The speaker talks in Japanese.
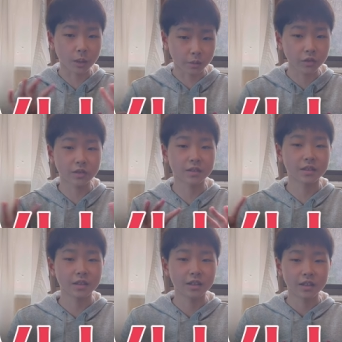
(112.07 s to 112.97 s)
多分。
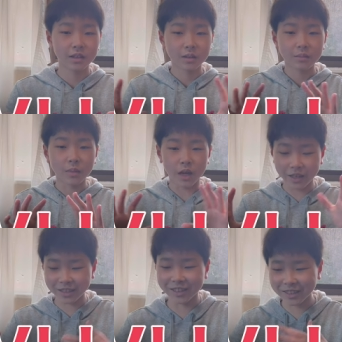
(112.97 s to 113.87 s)
まあ、
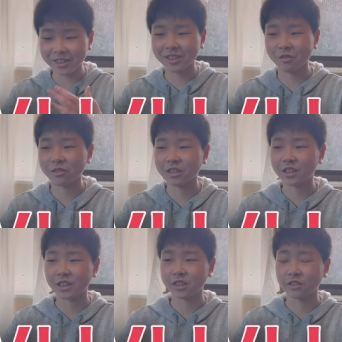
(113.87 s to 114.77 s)
編集するの僕な
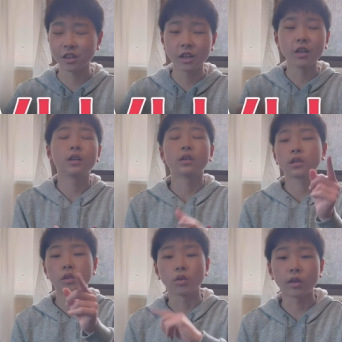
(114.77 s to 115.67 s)
んですけど。
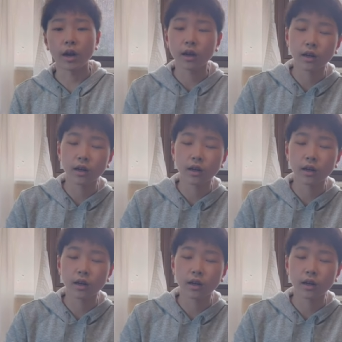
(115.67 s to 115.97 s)
そうだ。